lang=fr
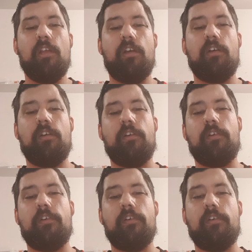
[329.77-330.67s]

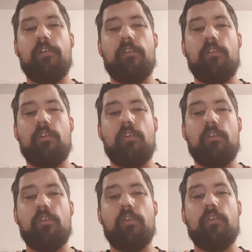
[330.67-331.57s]

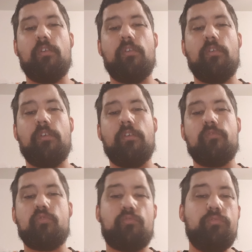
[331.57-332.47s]
euh,
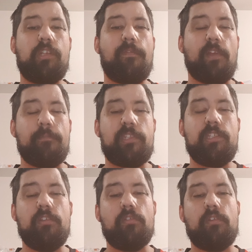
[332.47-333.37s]
du coup j'ai fait un
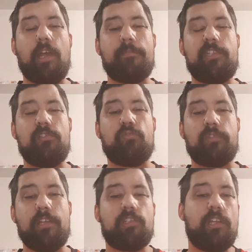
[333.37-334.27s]
petit un petit
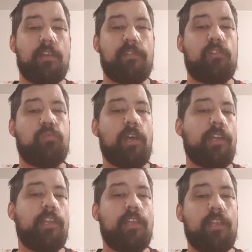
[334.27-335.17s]
sondage et la victoire
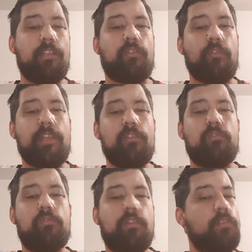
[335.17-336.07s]
est, en net
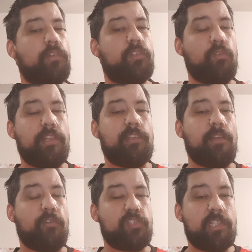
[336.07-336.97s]
en net
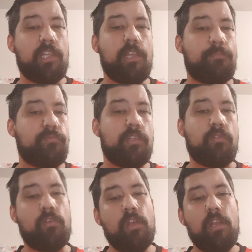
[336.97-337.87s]
avancée et puis
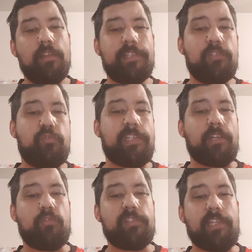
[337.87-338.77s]
c'est du
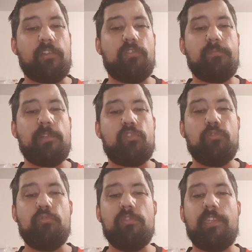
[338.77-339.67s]
50-50 match
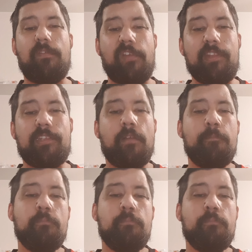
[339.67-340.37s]
nul défaite